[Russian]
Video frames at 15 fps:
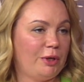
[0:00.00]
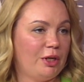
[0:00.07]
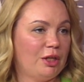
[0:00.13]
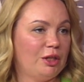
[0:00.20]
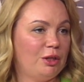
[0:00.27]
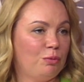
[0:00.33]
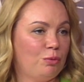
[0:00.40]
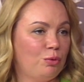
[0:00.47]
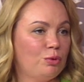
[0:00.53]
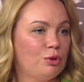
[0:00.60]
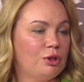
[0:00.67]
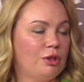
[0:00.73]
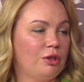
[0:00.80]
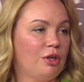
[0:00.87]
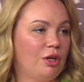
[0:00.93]
приятный
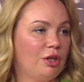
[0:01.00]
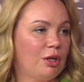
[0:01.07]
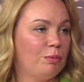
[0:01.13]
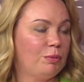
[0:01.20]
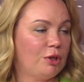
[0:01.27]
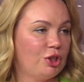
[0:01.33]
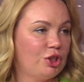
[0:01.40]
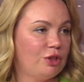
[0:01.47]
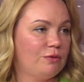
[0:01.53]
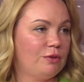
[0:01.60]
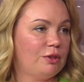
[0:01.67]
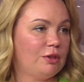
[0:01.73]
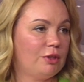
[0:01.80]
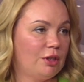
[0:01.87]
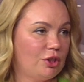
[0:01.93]
бонус, это как
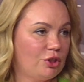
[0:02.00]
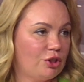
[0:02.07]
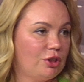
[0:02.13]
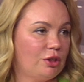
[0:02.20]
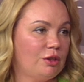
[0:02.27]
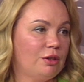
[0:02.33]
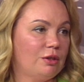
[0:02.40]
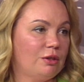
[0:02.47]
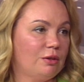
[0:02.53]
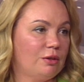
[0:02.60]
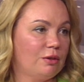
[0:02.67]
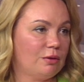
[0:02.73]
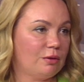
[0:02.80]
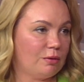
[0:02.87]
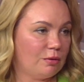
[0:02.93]
оплачивать даже
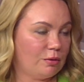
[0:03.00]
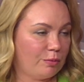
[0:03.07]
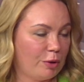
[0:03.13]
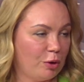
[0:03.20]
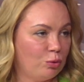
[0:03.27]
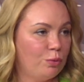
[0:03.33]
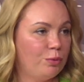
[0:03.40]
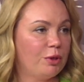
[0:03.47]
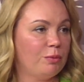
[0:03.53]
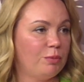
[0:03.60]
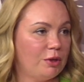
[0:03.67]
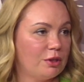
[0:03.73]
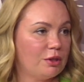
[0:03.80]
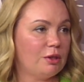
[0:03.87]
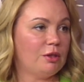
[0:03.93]
э, покупки
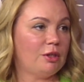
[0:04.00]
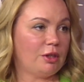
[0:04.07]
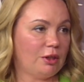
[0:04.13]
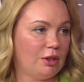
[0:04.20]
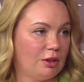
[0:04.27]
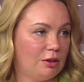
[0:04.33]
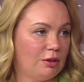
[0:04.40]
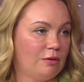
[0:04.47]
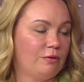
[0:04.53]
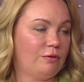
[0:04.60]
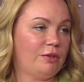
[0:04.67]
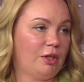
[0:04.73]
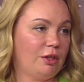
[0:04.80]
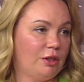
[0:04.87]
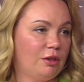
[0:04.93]
без интернета. В
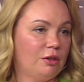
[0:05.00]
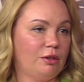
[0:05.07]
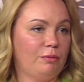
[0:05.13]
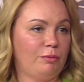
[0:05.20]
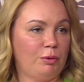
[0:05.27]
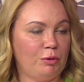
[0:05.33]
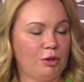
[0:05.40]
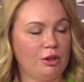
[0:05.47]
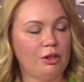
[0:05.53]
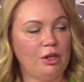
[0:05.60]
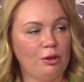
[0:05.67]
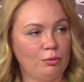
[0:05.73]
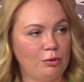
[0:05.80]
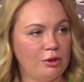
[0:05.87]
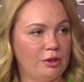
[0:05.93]
таких, например,
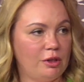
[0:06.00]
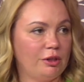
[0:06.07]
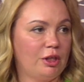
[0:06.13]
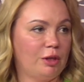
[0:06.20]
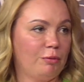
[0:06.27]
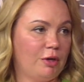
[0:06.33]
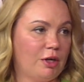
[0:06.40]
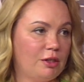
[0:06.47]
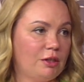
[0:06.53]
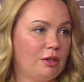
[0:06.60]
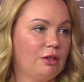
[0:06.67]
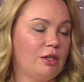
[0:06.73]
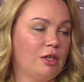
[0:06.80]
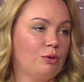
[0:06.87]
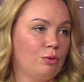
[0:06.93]
отдаленных сельских
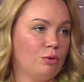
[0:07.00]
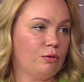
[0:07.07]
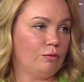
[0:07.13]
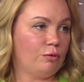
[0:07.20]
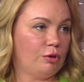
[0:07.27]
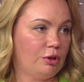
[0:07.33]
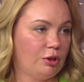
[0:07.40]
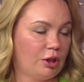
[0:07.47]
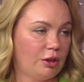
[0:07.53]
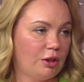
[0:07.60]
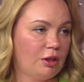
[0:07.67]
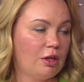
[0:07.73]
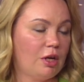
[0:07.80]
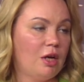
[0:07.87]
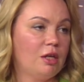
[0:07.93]
магазинах, где отсутствует
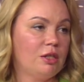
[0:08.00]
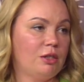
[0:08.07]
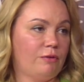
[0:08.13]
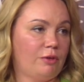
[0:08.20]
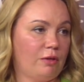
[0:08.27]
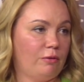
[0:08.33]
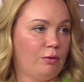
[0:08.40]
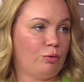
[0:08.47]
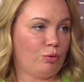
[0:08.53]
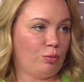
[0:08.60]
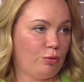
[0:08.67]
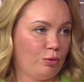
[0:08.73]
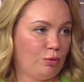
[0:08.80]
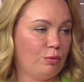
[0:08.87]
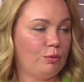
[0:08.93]
интернет, цифровым
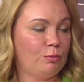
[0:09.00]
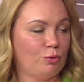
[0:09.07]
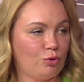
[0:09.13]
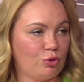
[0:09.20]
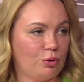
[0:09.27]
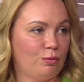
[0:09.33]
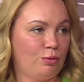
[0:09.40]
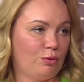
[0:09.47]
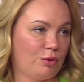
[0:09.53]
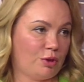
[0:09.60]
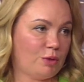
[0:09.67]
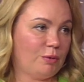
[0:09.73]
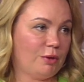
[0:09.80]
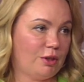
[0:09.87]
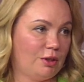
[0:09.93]
рублем можно будет
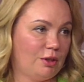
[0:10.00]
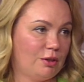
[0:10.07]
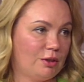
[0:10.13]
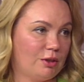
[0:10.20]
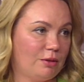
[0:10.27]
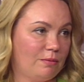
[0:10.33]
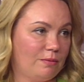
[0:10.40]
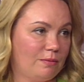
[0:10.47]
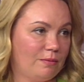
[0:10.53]
расплатиться.